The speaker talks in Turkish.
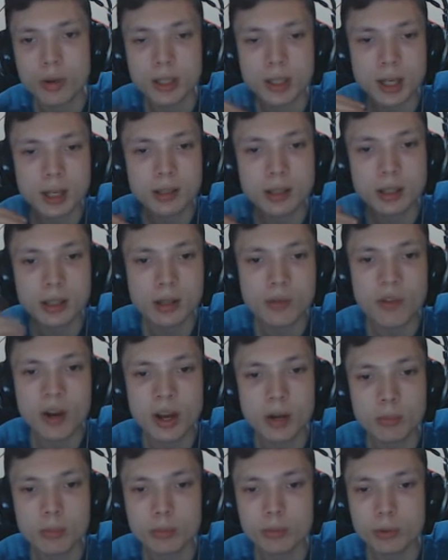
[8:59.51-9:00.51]
Vatanda da
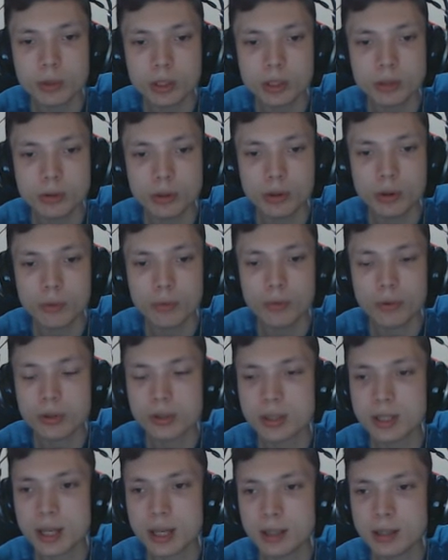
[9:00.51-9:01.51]
var bu mikrofon
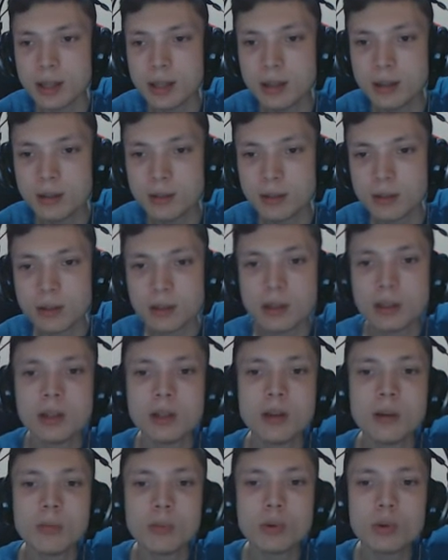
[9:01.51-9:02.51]
zaten.
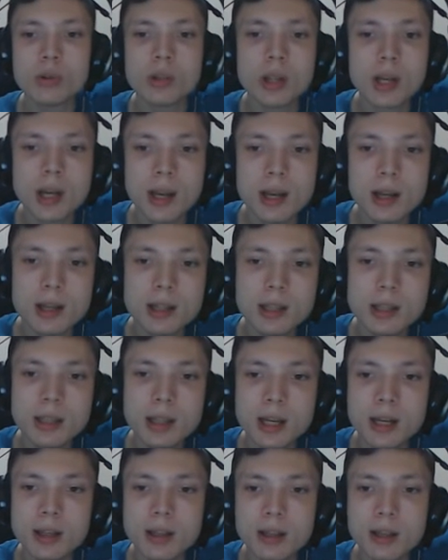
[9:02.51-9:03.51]
Burada
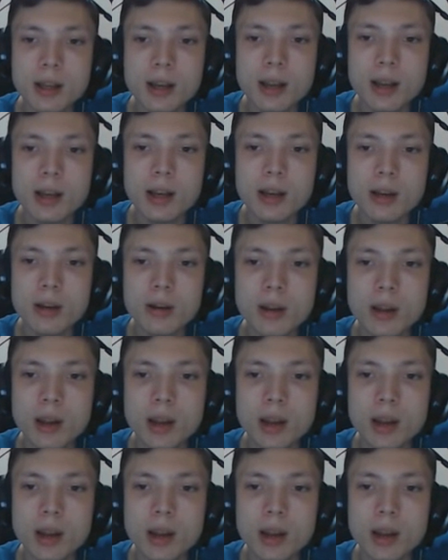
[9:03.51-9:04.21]
internetten 50,